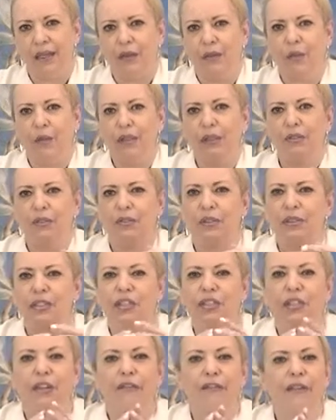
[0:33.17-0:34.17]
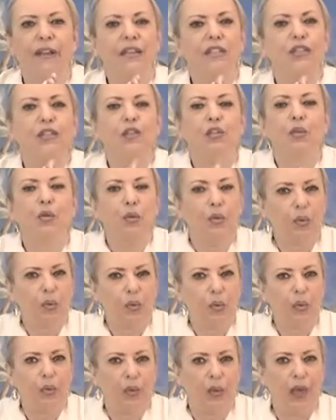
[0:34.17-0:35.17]
Quando você já fez
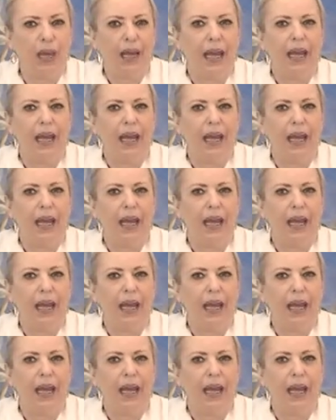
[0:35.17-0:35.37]
tudo,